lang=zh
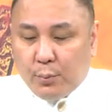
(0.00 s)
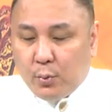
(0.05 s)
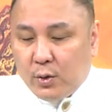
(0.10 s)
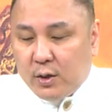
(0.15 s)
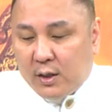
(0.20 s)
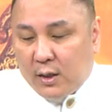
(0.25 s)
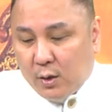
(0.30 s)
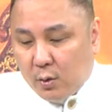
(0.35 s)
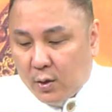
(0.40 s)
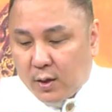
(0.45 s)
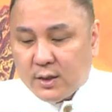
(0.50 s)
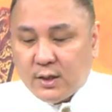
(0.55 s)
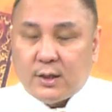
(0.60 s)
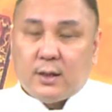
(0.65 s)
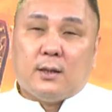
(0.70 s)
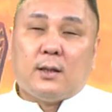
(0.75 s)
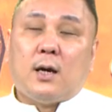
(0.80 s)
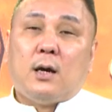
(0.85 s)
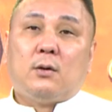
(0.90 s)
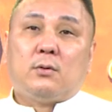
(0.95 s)
不一定会
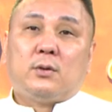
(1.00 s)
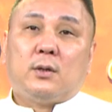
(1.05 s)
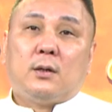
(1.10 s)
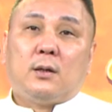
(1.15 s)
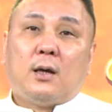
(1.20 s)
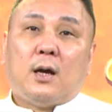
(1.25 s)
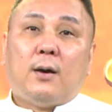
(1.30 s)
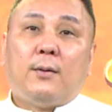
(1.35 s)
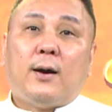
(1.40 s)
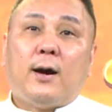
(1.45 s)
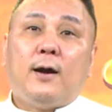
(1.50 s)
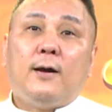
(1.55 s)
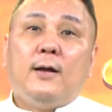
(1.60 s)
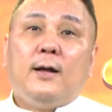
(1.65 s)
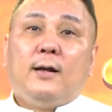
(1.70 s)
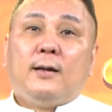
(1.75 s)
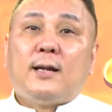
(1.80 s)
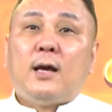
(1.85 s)
解套的，好不好？